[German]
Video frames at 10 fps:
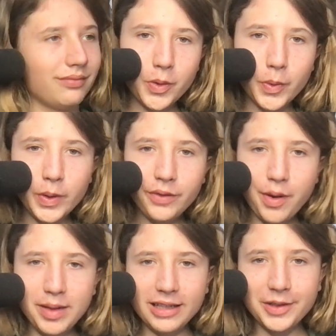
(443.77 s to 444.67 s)
Und
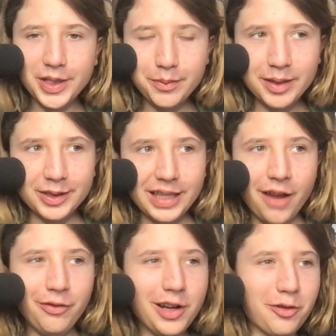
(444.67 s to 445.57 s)
weil mir jetzt nichts Besseres
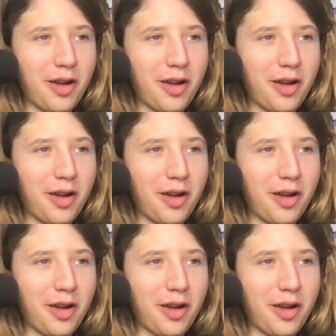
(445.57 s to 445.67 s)
einfällt,